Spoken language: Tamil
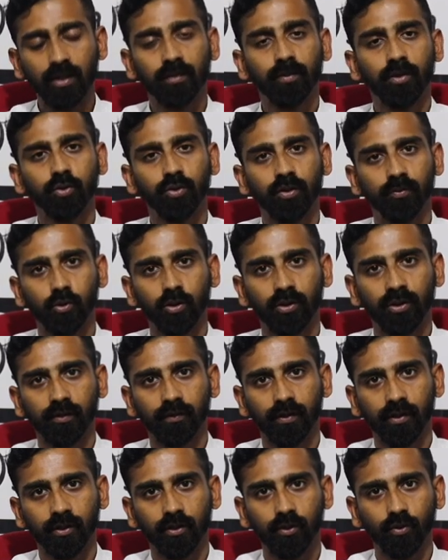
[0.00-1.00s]
மடுவை பொறுத்த
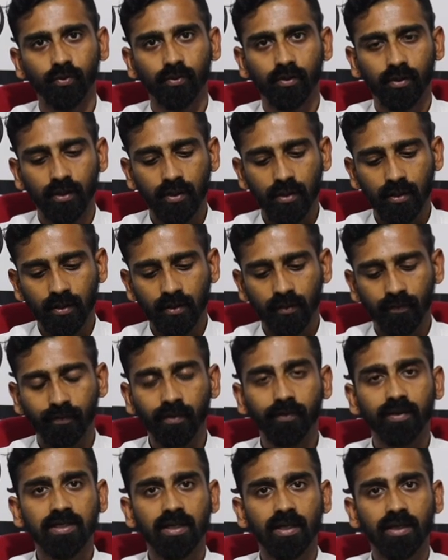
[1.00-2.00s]
வரைக்கும்
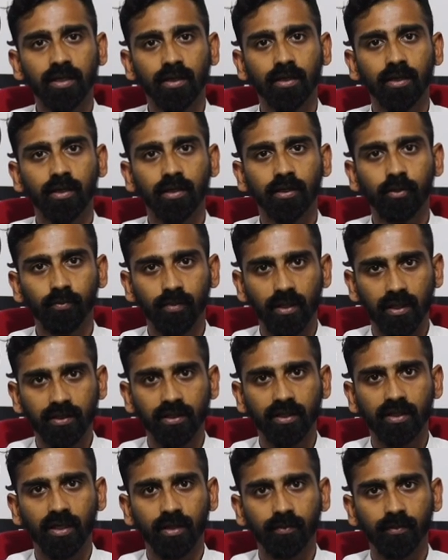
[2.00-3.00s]
விவசாயிகளையும்
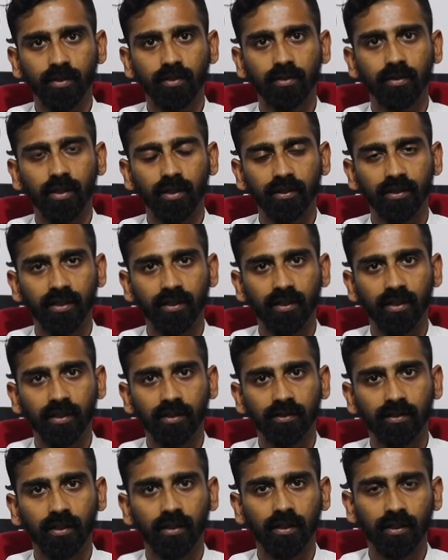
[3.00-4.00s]
பாதிக்காமல் அதே
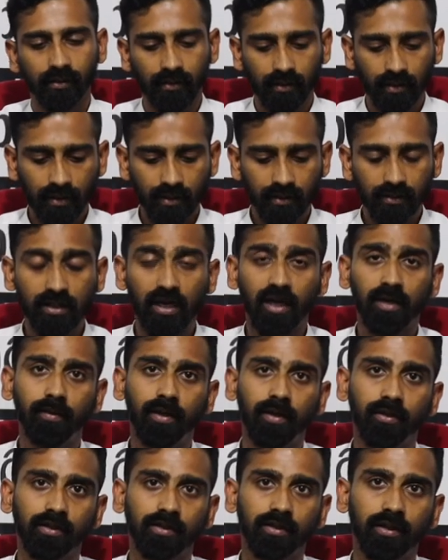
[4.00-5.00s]
நேரத்தில் யாழ்
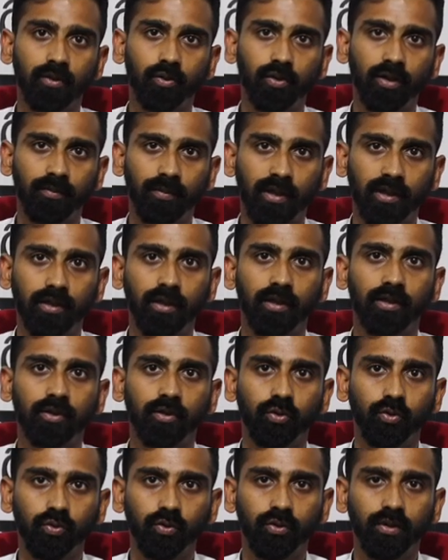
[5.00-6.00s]
மாவட்டத்தில் உள்ள
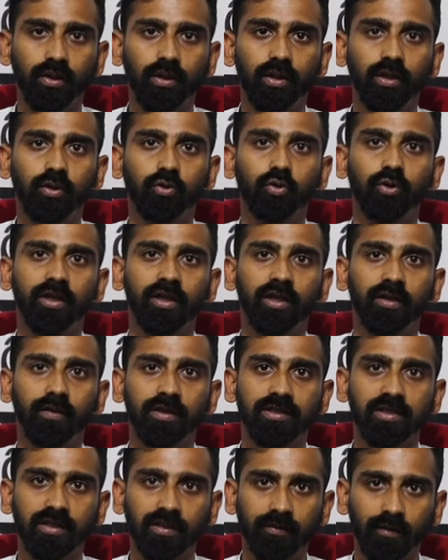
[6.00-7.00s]
மக்களுக்கும் குடிநீர்
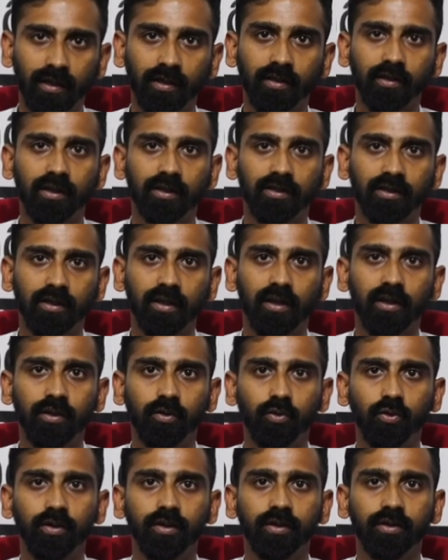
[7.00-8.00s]
வசதி வழங்குறதுக்கான
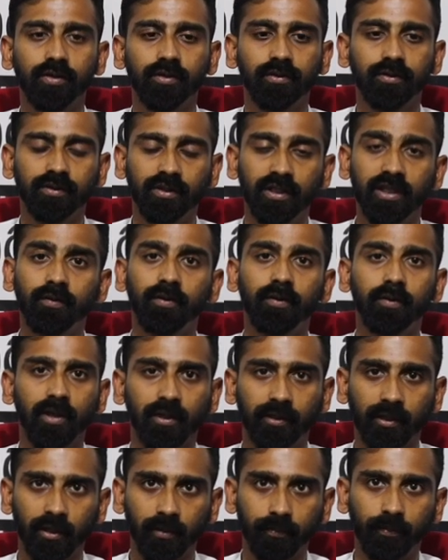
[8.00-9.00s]
ஒரு தீர்வை
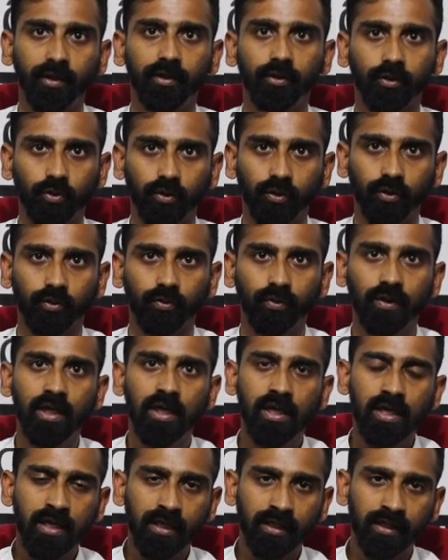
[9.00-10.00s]
கட்டாயம் பெற்றுக் கொடுக்கணும்
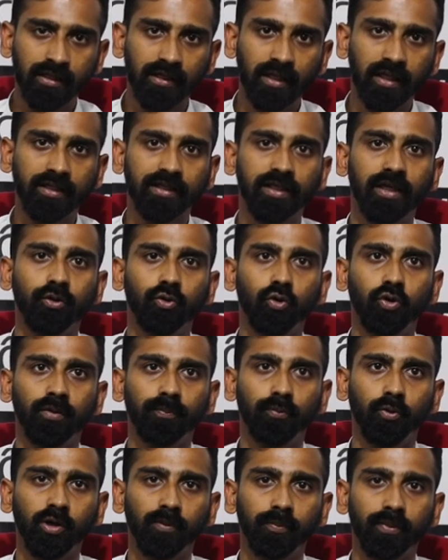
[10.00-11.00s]
இதில்
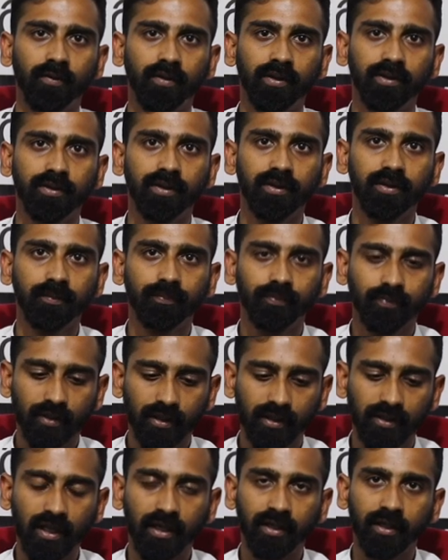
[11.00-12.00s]
என்னோடய பொறுப்பு வந்து
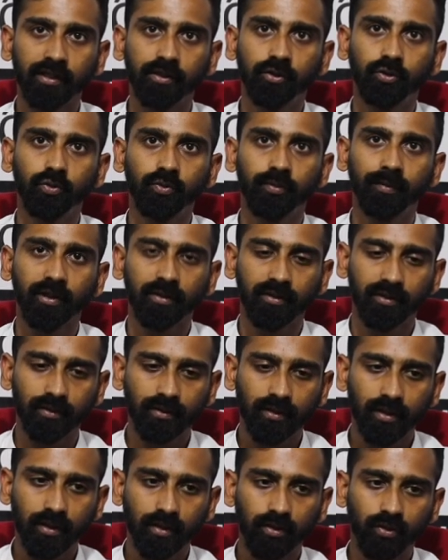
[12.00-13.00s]
இது அனைத்துமே
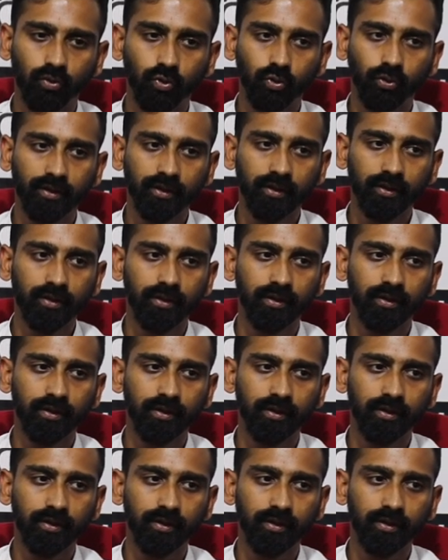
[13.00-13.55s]
ஒரு